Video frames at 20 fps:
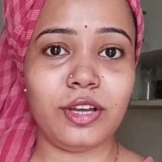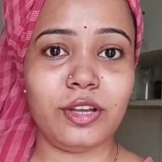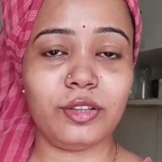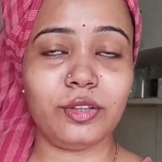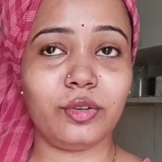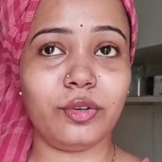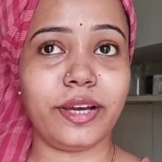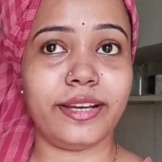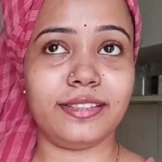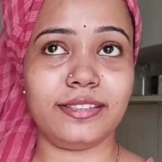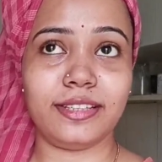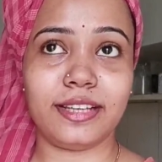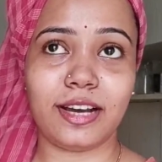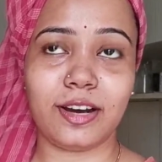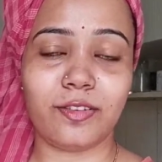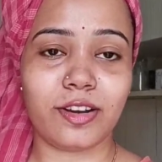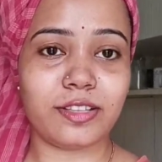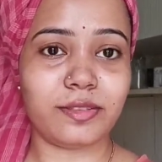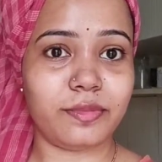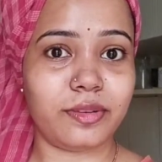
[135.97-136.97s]
तो ऐसे
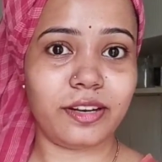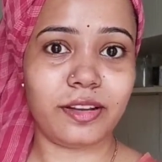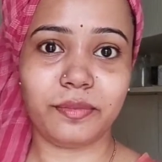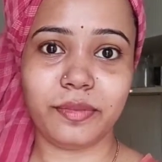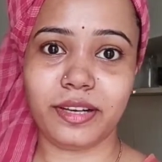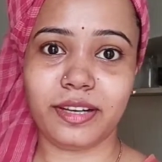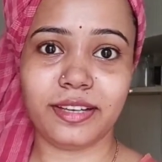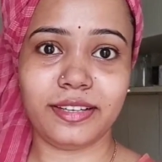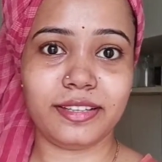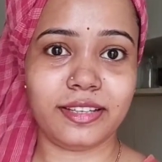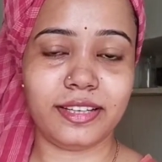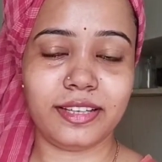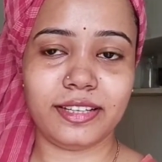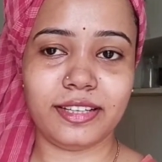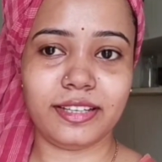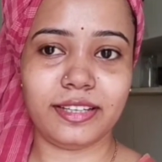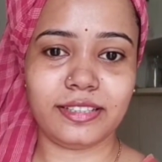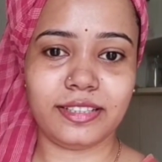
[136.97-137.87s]
आवाज में ना मैं लिटरली डर